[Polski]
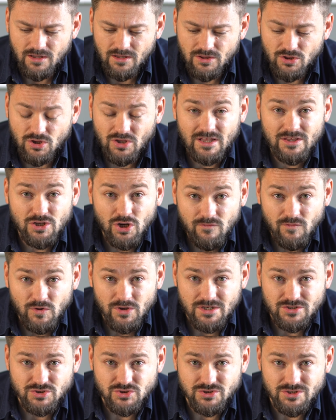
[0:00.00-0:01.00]
Dodatkowo
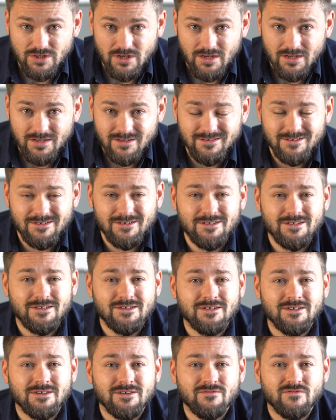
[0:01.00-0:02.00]
jeszcze
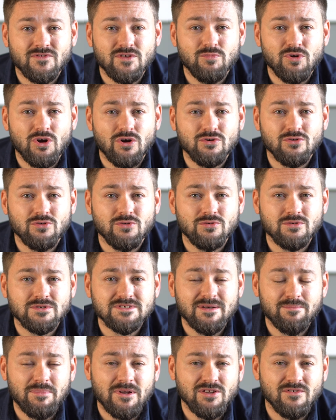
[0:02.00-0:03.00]
e, w tym roku
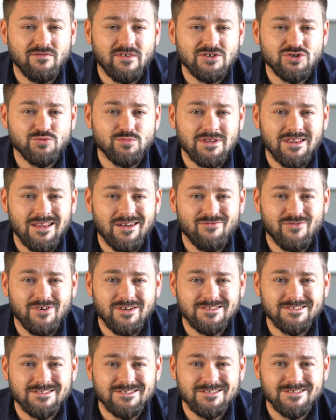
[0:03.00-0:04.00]
zaplanowaliśmy dla
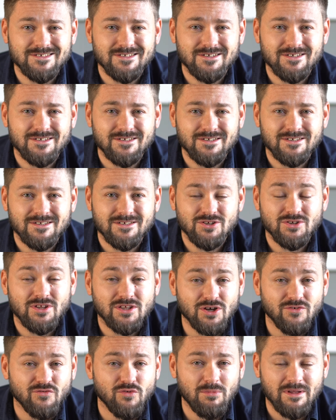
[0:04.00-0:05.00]
Was e,
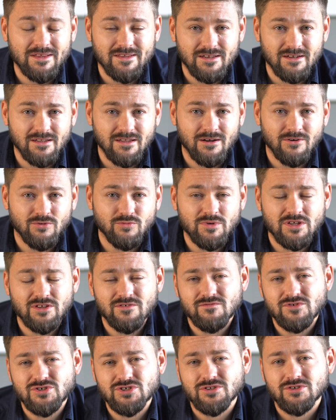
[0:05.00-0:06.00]
dodatkowy materiał,
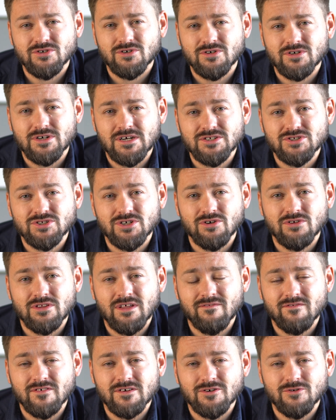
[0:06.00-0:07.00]
mianowicie do każdego
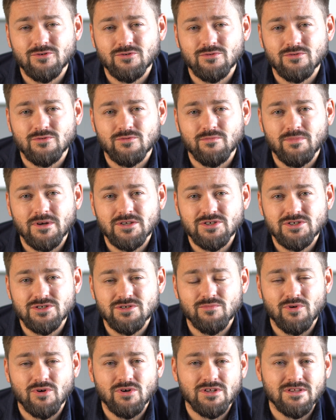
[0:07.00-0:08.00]
nawyku
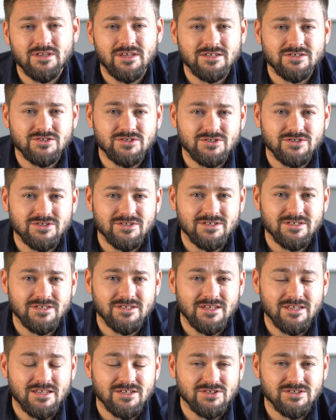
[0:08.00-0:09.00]
będziecie mogli też
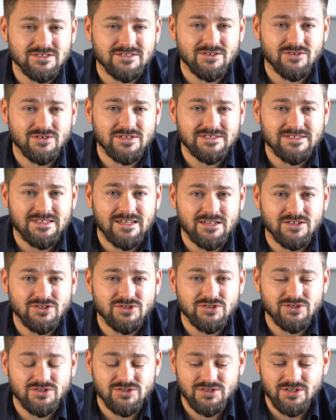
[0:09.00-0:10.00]
e, na naszej stronie
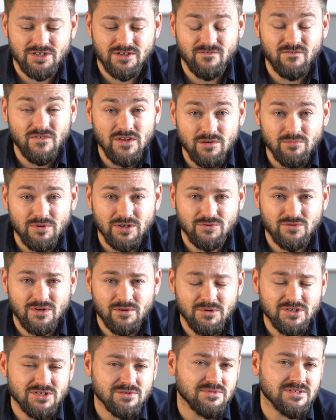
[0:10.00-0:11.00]
znaleźć filmy,
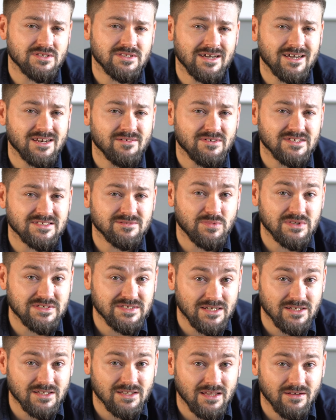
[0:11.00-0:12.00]
które będziemy nagrywać
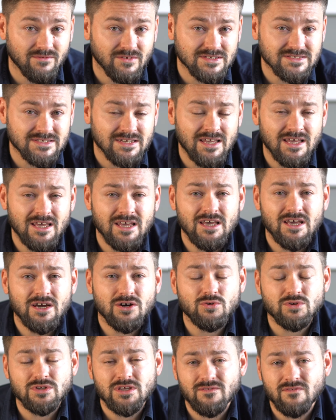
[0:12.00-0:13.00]
specjalnie dla Was.
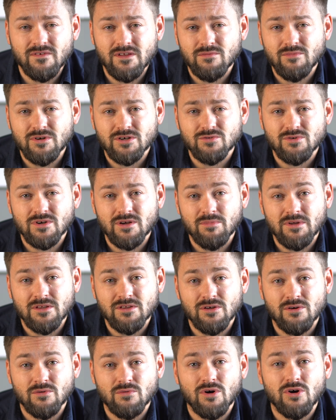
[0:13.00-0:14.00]
Krótkie filmy, które
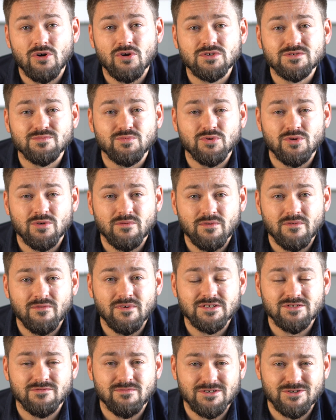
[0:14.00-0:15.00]
będą
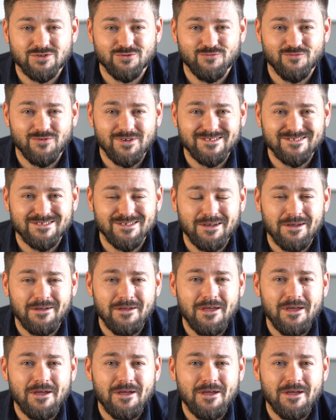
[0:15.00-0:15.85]
rozbudowywać Waszą wiedzę